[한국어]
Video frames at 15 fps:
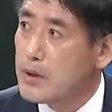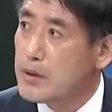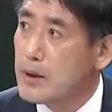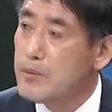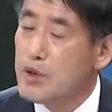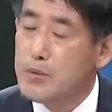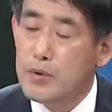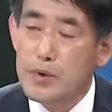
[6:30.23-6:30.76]

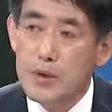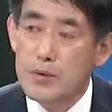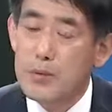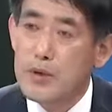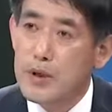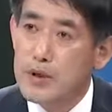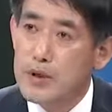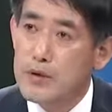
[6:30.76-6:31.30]
30억
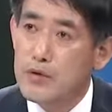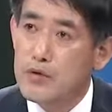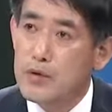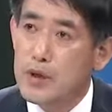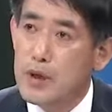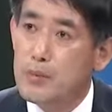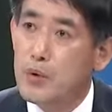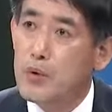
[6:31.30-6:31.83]
여분 예산
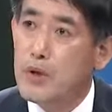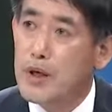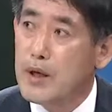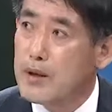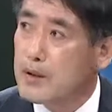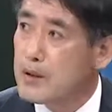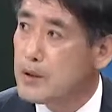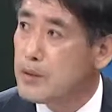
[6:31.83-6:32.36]
중에
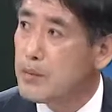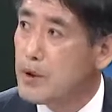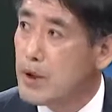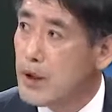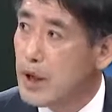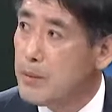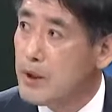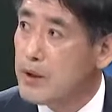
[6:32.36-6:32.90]
본회의에서 10억이
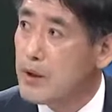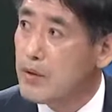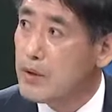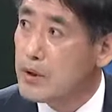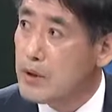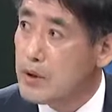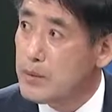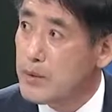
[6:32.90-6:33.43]
감액됐고
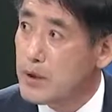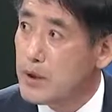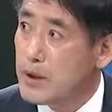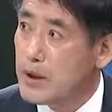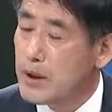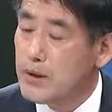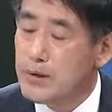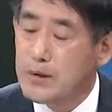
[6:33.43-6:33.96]

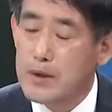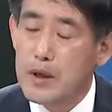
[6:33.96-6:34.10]
20억인데요.